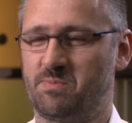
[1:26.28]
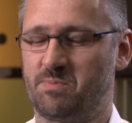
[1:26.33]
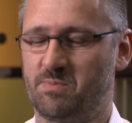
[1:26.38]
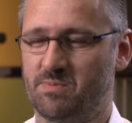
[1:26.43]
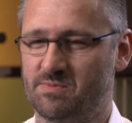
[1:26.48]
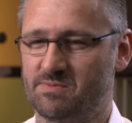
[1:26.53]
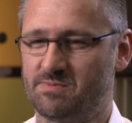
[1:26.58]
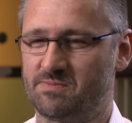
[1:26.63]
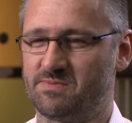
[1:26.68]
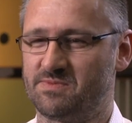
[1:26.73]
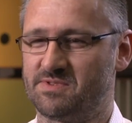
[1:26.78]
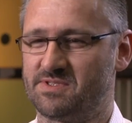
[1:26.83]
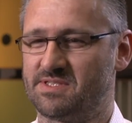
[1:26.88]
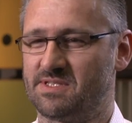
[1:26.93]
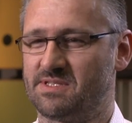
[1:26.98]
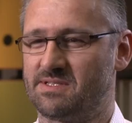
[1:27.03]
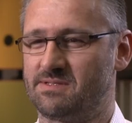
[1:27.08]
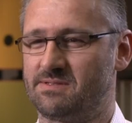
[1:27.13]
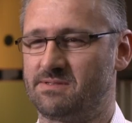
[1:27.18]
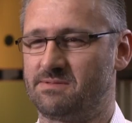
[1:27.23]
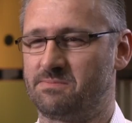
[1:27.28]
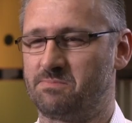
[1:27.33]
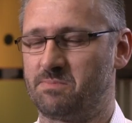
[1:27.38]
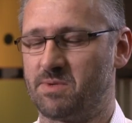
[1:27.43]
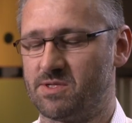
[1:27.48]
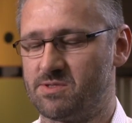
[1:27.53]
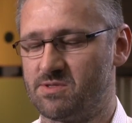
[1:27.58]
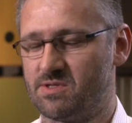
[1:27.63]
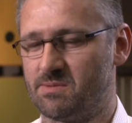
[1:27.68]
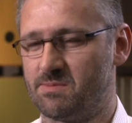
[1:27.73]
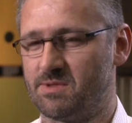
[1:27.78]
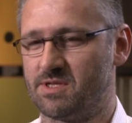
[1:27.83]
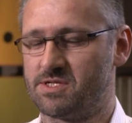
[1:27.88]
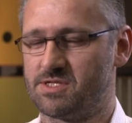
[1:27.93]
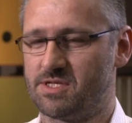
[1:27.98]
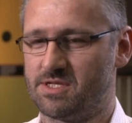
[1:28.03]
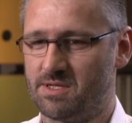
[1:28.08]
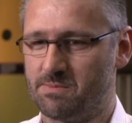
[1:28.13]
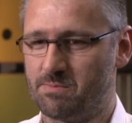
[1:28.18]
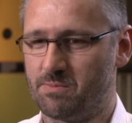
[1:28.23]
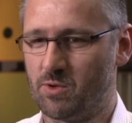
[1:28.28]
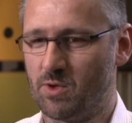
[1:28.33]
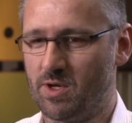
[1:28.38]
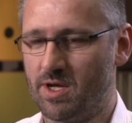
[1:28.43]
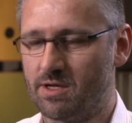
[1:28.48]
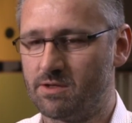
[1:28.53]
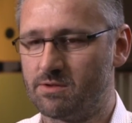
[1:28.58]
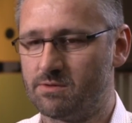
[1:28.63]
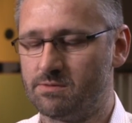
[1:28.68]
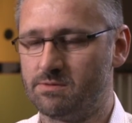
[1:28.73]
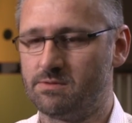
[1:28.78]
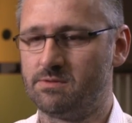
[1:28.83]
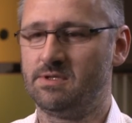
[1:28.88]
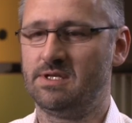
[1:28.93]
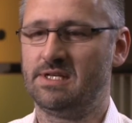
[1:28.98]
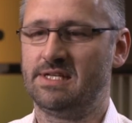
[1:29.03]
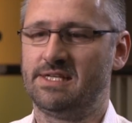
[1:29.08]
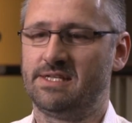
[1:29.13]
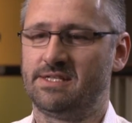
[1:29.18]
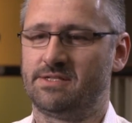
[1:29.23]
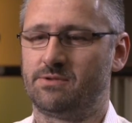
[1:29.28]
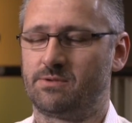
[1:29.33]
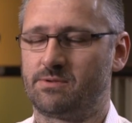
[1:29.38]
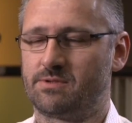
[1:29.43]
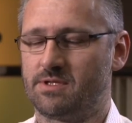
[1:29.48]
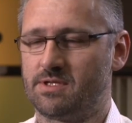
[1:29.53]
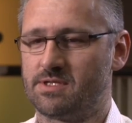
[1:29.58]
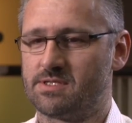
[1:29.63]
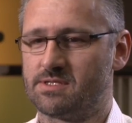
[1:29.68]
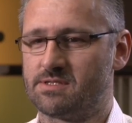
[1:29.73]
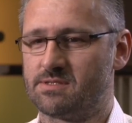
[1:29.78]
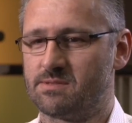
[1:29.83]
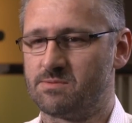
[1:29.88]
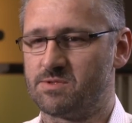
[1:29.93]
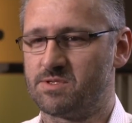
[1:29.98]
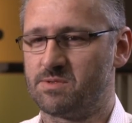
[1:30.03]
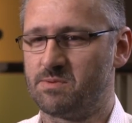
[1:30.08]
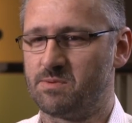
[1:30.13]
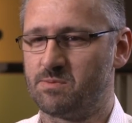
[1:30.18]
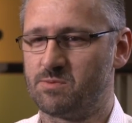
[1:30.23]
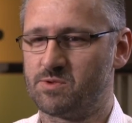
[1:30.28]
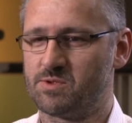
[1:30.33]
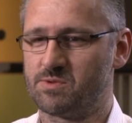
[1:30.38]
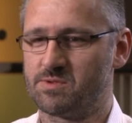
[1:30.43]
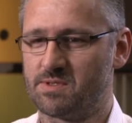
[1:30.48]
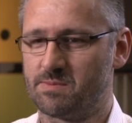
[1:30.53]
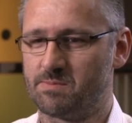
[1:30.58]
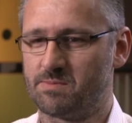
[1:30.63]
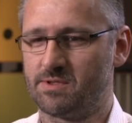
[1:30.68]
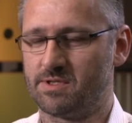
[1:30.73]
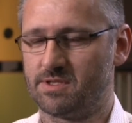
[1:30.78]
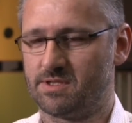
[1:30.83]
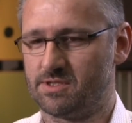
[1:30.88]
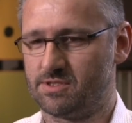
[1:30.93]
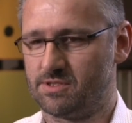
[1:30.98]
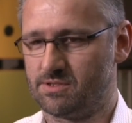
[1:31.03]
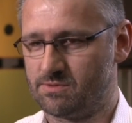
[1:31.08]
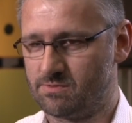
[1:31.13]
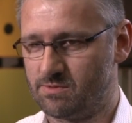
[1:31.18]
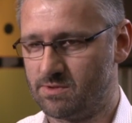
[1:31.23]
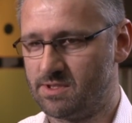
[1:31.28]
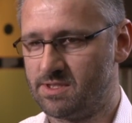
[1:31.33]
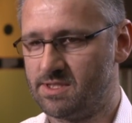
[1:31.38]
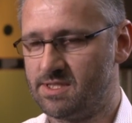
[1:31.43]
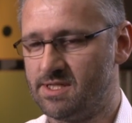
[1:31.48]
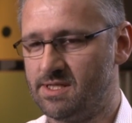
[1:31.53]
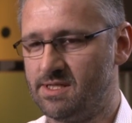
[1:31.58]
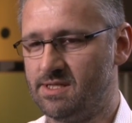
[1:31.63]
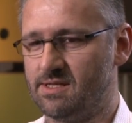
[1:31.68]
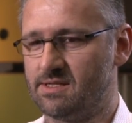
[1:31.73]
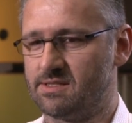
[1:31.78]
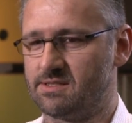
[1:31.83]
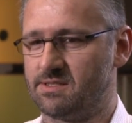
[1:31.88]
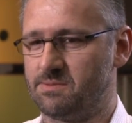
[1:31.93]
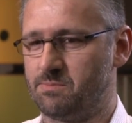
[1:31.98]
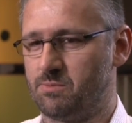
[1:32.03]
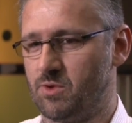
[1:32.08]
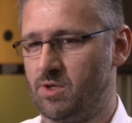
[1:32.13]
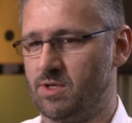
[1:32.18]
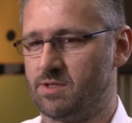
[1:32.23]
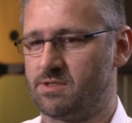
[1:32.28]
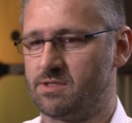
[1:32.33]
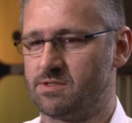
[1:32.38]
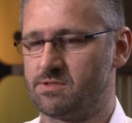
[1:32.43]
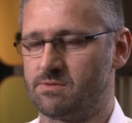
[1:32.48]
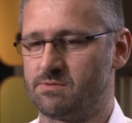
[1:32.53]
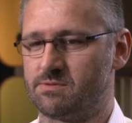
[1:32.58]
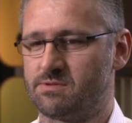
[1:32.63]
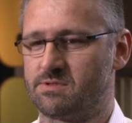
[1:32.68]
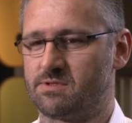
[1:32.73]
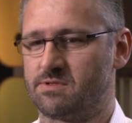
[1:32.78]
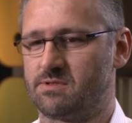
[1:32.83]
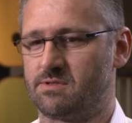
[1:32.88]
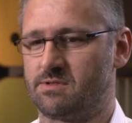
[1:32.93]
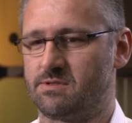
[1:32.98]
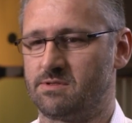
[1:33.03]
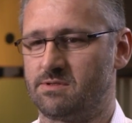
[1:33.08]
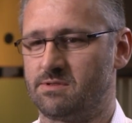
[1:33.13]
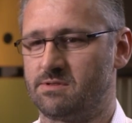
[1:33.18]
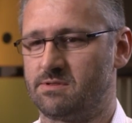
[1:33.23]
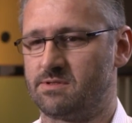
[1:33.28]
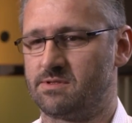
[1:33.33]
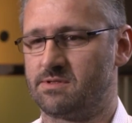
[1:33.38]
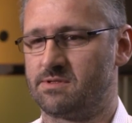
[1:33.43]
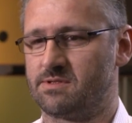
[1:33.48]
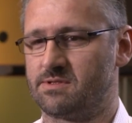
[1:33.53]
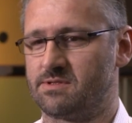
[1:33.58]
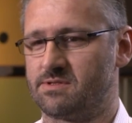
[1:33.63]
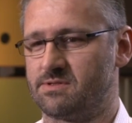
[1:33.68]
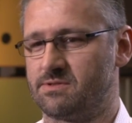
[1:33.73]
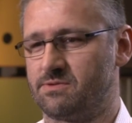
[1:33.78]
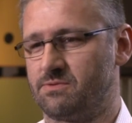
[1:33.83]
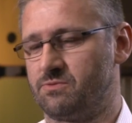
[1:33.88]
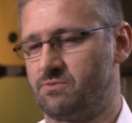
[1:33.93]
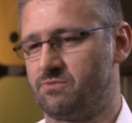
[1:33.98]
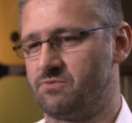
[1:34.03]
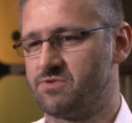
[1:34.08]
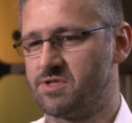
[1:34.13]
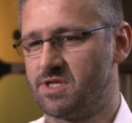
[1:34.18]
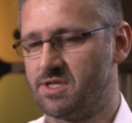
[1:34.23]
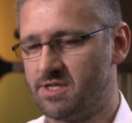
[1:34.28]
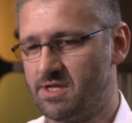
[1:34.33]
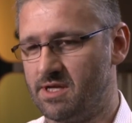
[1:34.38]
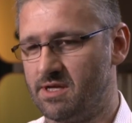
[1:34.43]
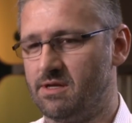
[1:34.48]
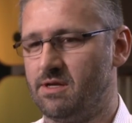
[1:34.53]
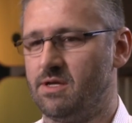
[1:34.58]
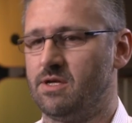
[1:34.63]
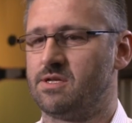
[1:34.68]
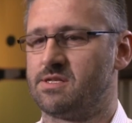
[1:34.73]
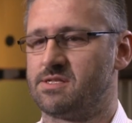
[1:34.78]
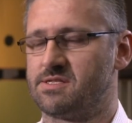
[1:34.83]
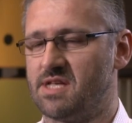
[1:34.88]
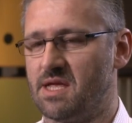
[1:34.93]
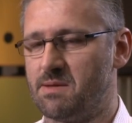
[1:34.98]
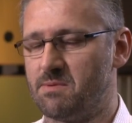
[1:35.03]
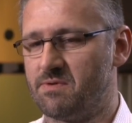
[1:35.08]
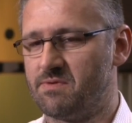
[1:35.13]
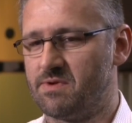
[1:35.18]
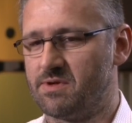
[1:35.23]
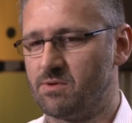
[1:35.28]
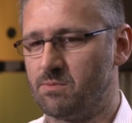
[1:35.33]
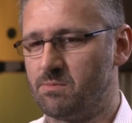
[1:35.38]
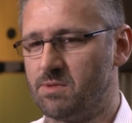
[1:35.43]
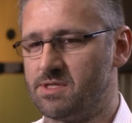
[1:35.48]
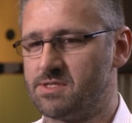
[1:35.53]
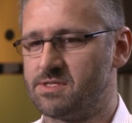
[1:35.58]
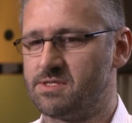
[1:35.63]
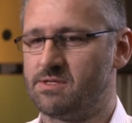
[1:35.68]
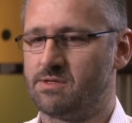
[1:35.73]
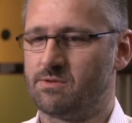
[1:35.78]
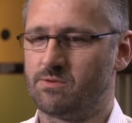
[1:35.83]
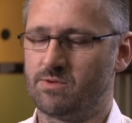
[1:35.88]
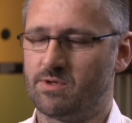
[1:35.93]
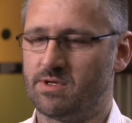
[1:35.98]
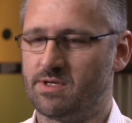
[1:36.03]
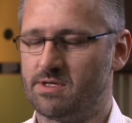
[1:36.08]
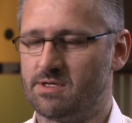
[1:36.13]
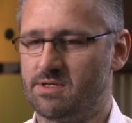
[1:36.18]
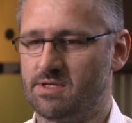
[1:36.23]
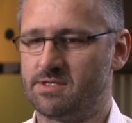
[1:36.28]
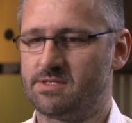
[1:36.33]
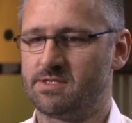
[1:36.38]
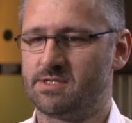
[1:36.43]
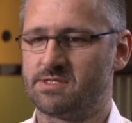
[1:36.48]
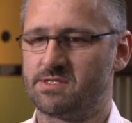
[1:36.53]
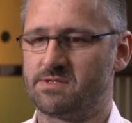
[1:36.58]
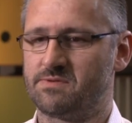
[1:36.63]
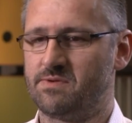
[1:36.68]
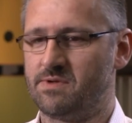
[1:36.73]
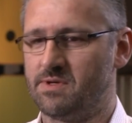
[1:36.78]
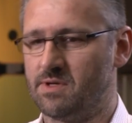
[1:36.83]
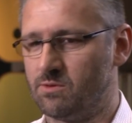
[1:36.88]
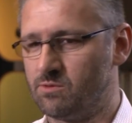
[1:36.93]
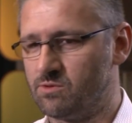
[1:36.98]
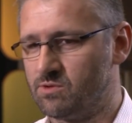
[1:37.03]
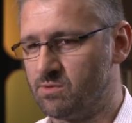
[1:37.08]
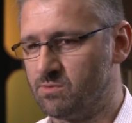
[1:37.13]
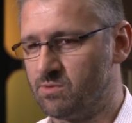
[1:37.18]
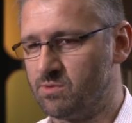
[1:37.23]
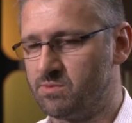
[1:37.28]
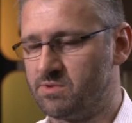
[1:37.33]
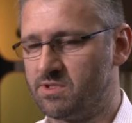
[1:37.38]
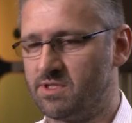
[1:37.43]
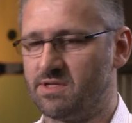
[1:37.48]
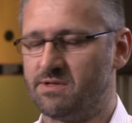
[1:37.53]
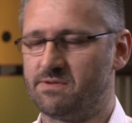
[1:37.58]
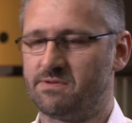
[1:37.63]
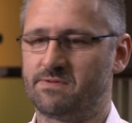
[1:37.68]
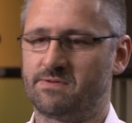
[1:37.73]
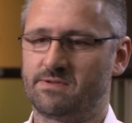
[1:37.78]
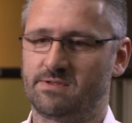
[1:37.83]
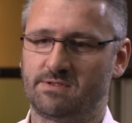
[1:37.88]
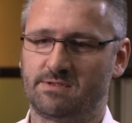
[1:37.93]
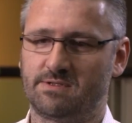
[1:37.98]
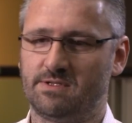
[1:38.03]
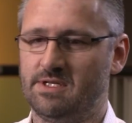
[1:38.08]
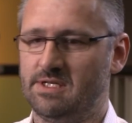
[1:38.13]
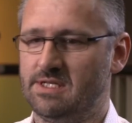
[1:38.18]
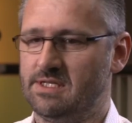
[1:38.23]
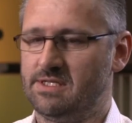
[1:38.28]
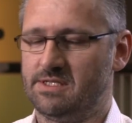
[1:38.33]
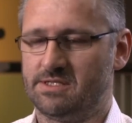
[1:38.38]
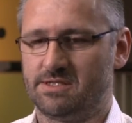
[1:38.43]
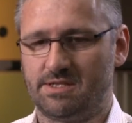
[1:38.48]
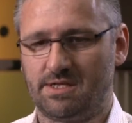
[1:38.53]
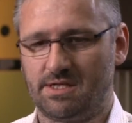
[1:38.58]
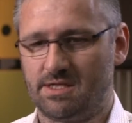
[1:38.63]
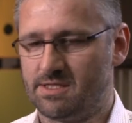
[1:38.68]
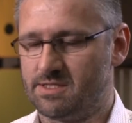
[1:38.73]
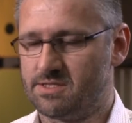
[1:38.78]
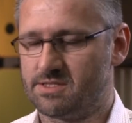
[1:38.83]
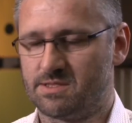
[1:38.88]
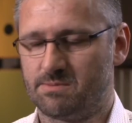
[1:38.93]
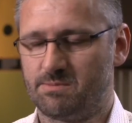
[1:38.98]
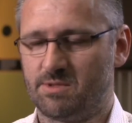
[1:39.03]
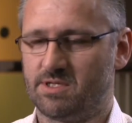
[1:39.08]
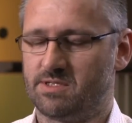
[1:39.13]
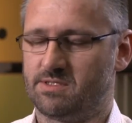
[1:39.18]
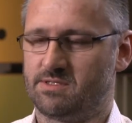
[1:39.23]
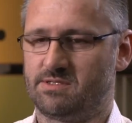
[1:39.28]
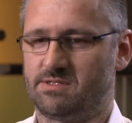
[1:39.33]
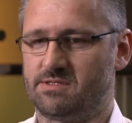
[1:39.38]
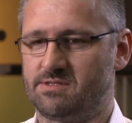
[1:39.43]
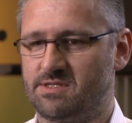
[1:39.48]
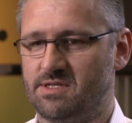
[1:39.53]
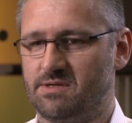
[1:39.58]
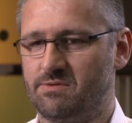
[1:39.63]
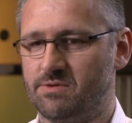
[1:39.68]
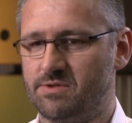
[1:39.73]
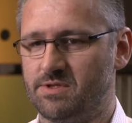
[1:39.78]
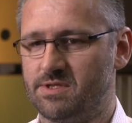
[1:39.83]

wir jedes Jahr an einer Reihe von Projekten, an denen sich natürlich auch unsere Studenten beteiligen können. Und diese Projekte sind vor allem in interessanten Bereichen wie Flugwesen, Automotive, aber auch Medizin.